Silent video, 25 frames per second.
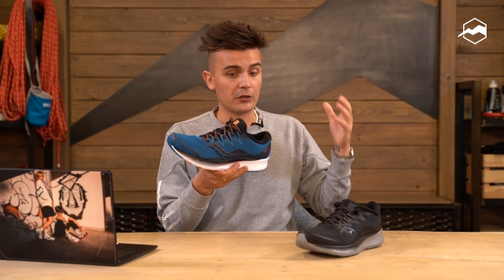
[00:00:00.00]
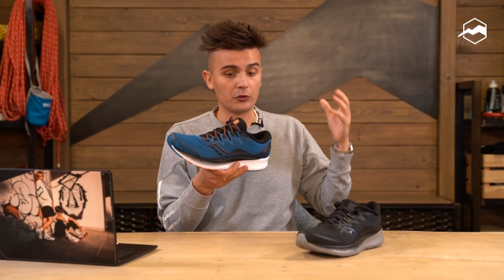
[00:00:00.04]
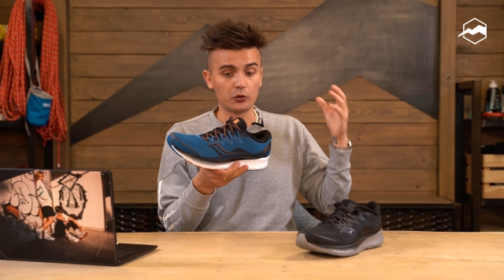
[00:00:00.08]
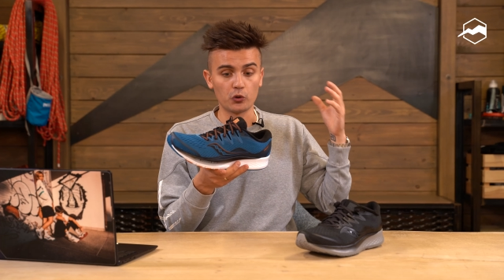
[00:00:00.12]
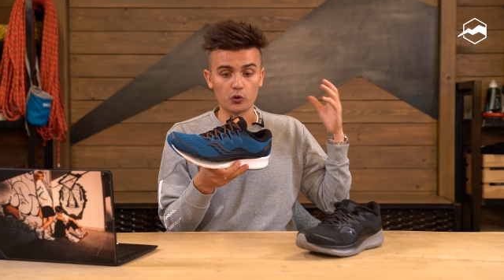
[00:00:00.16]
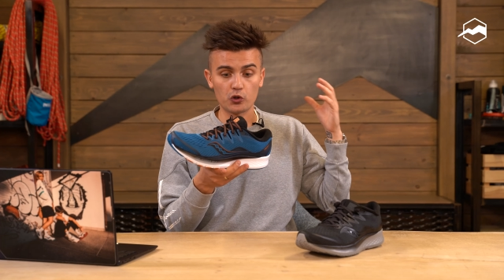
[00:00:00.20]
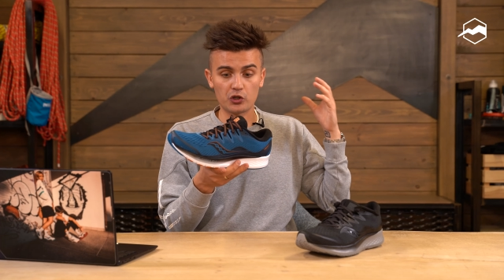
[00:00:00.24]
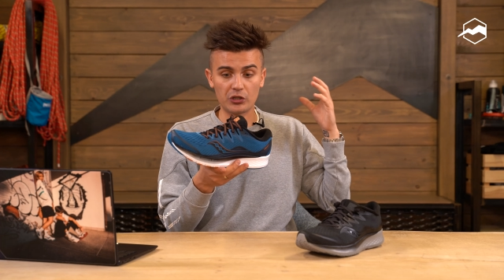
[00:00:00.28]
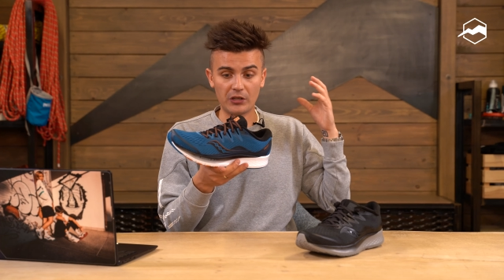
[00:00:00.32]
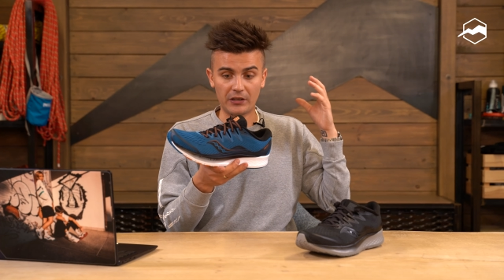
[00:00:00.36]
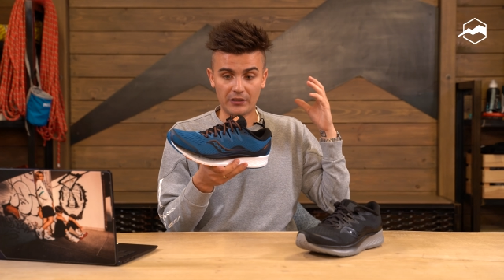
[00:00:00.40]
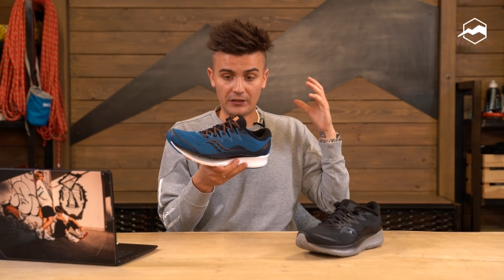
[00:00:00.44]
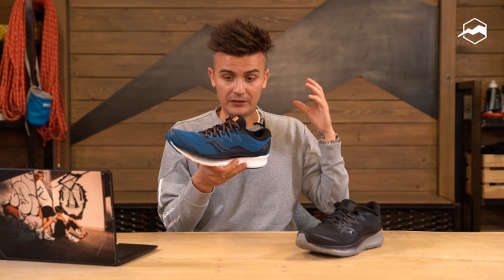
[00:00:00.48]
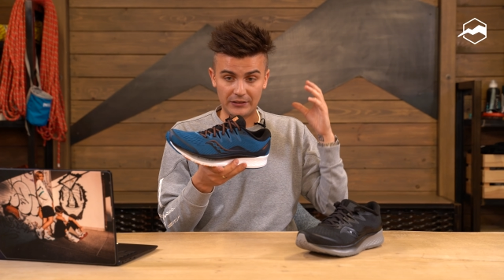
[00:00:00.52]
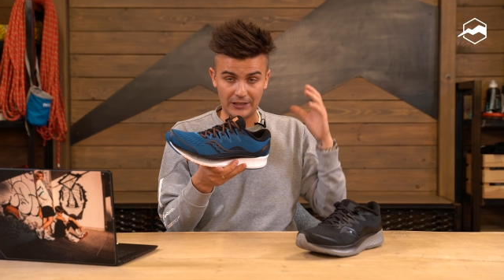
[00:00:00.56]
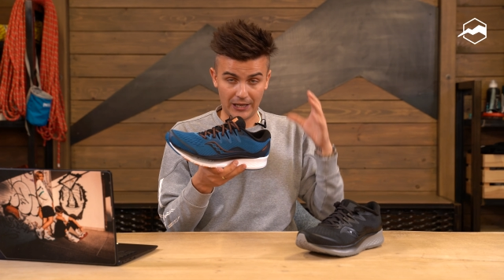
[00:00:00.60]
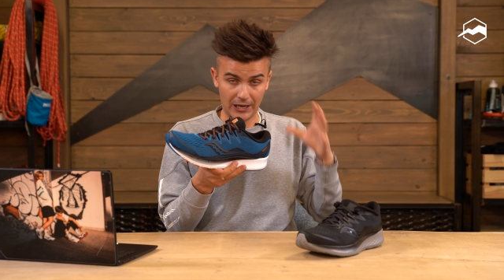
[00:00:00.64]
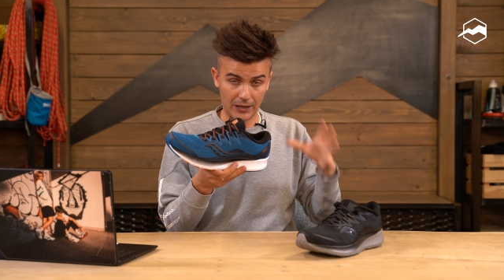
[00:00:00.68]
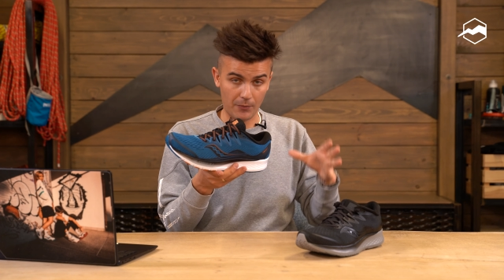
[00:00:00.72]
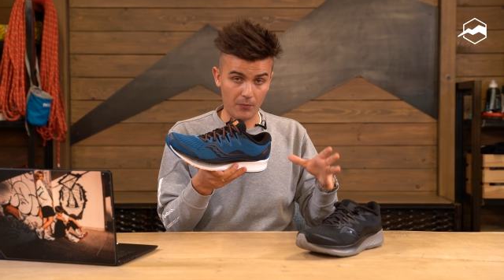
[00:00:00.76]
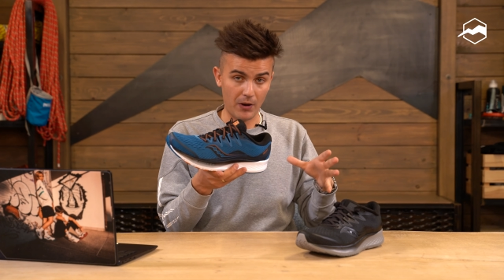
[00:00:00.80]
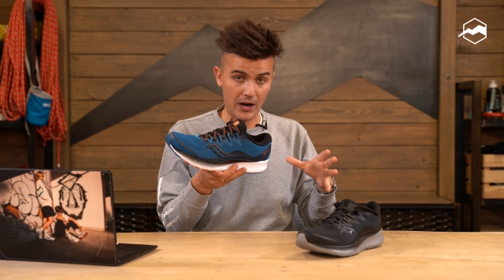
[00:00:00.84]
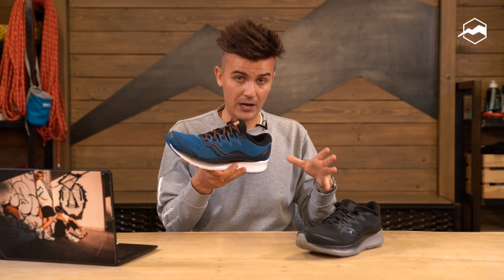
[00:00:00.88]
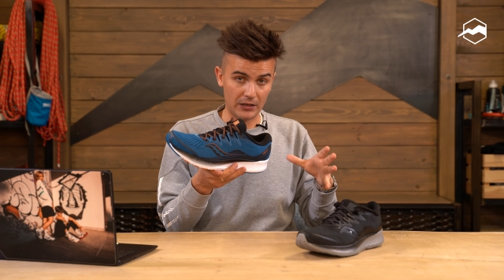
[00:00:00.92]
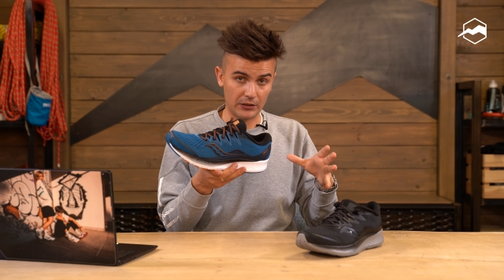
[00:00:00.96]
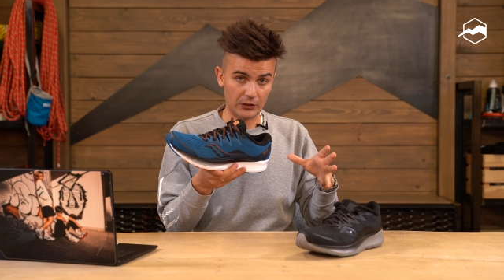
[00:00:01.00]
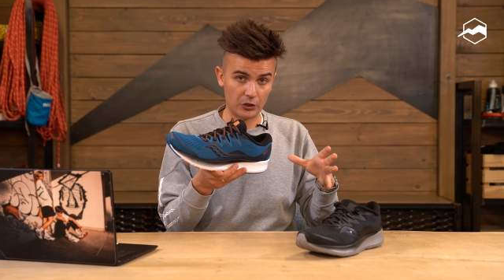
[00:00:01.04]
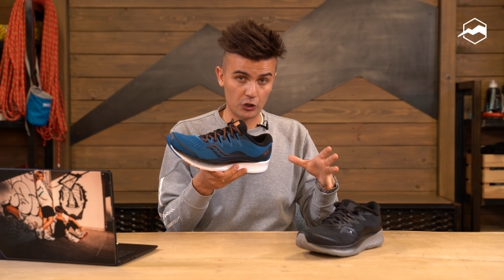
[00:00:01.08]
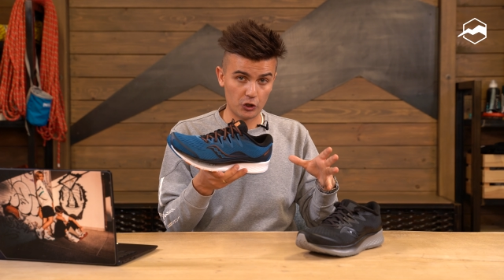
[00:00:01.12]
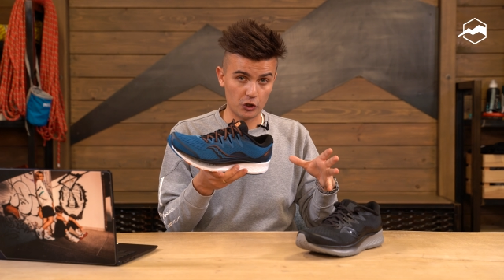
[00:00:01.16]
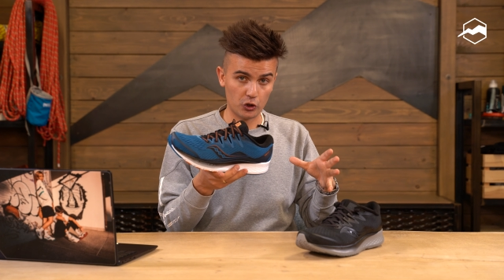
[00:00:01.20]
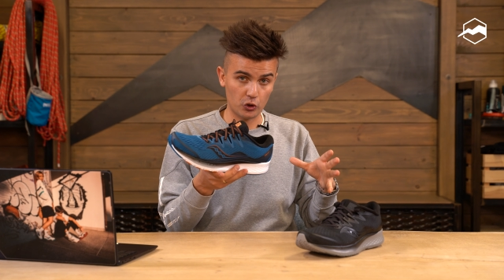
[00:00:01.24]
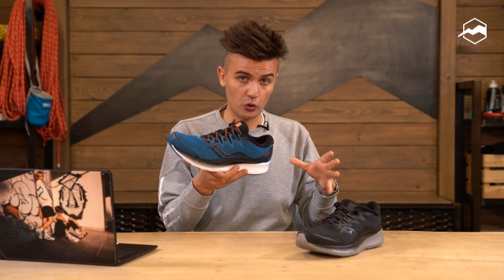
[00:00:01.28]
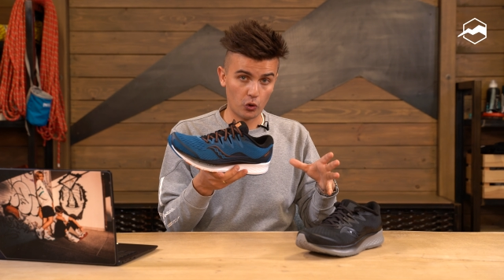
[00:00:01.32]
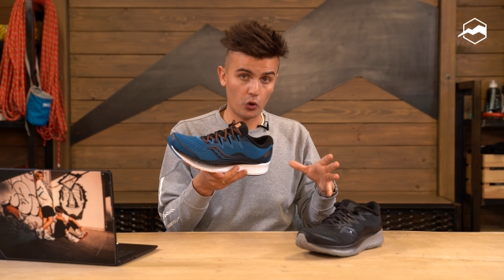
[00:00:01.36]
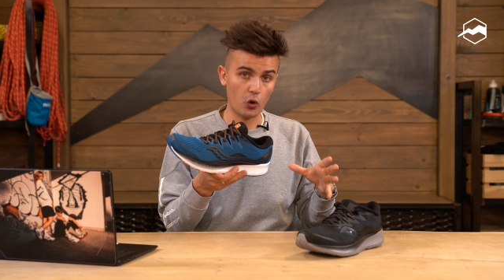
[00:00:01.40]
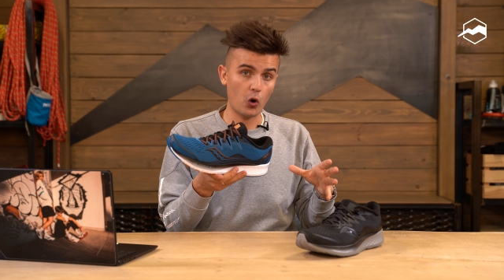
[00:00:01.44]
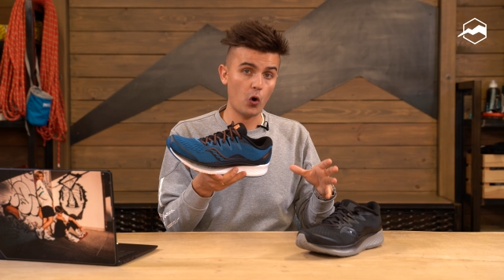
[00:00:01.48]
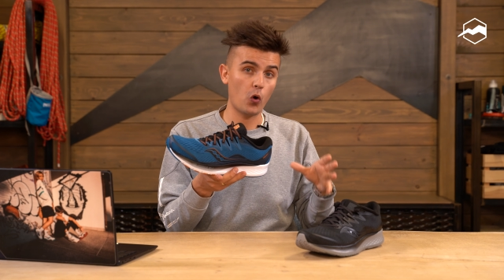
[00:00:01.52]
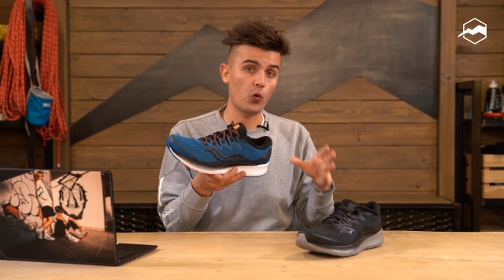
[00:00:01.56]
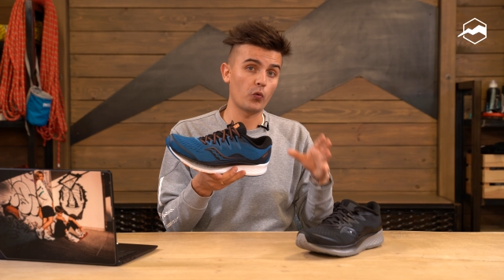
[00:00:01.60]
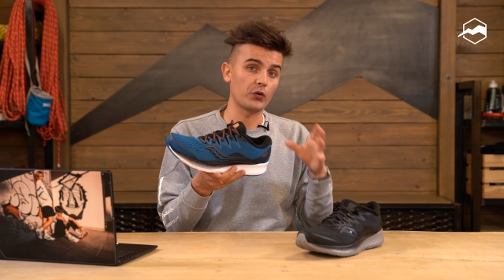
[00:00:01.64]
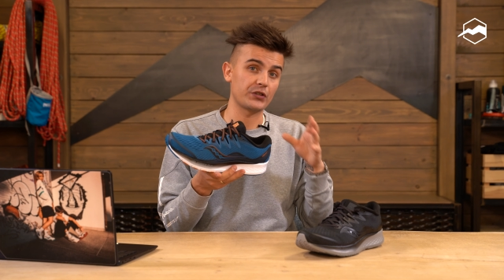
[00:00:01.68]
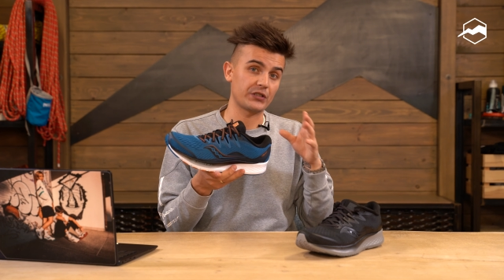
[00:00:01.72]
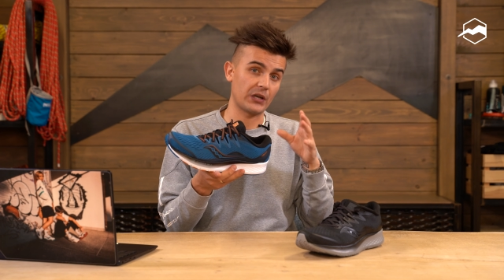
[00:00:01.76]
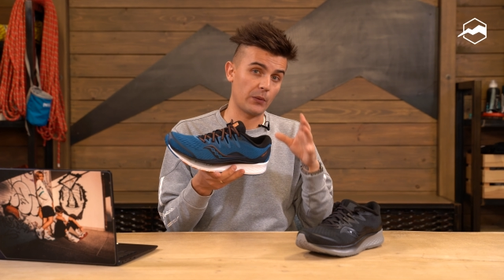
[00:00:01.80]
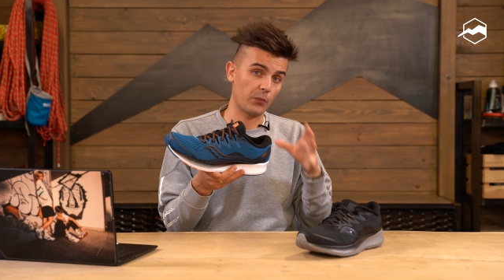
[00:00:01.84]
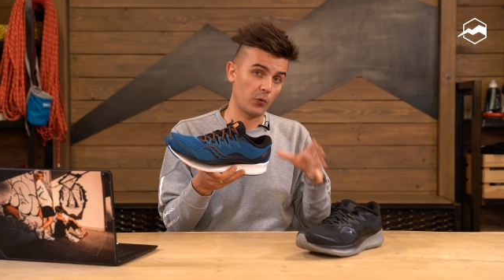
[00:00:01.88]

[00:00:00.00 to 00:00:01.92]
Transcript: Нужно нормально расшнуровывать,